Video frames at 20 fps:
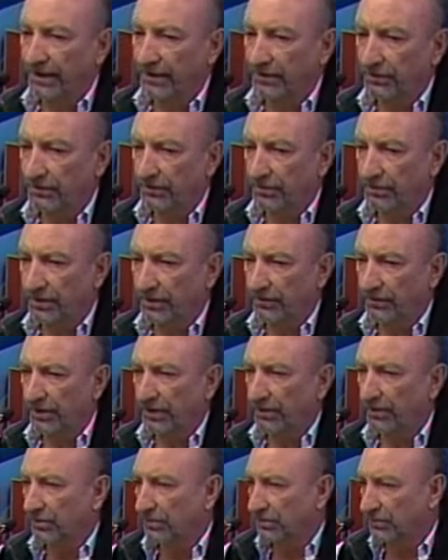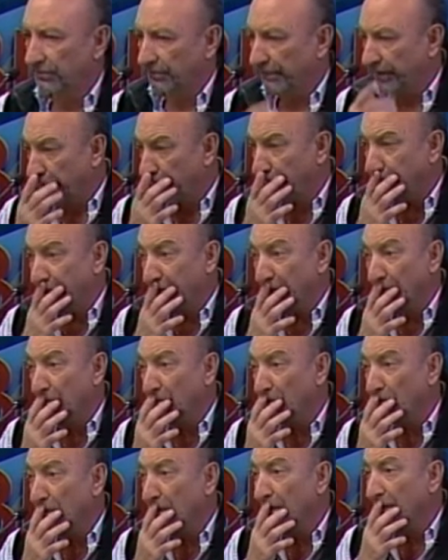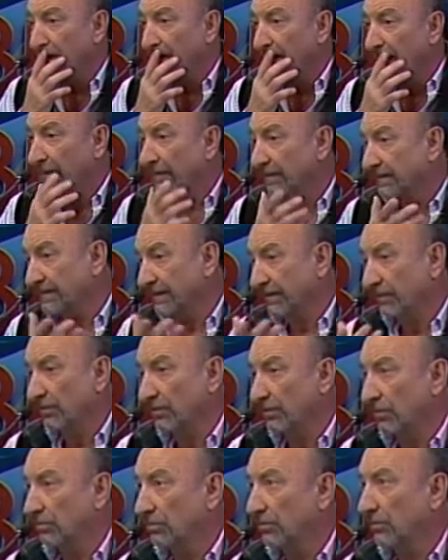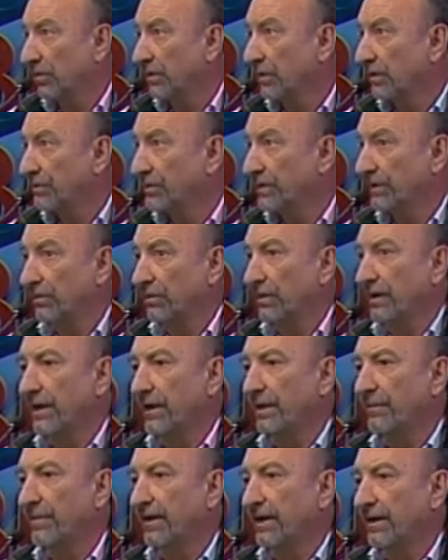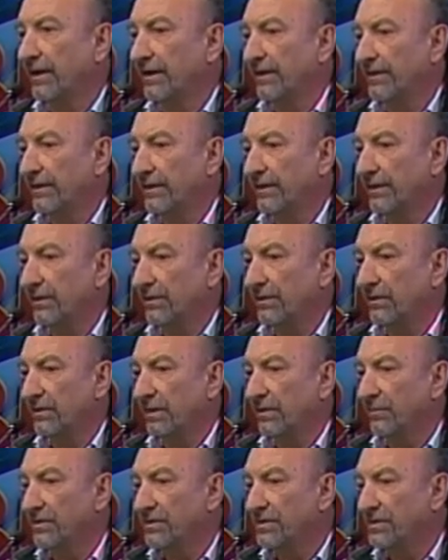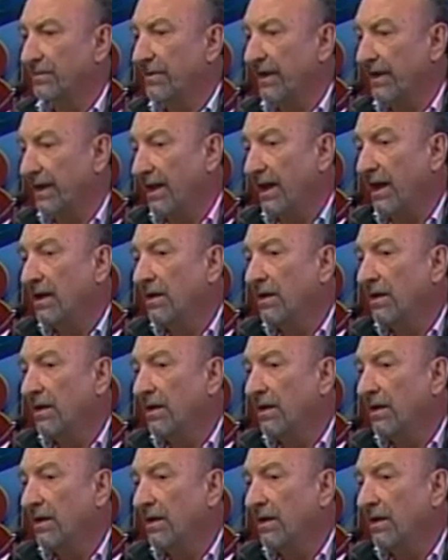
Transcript: estuvo reunido con Pedro Cerrudo, avanzando con uno de los sectores gremiales que tiene dentro de la municipalidad,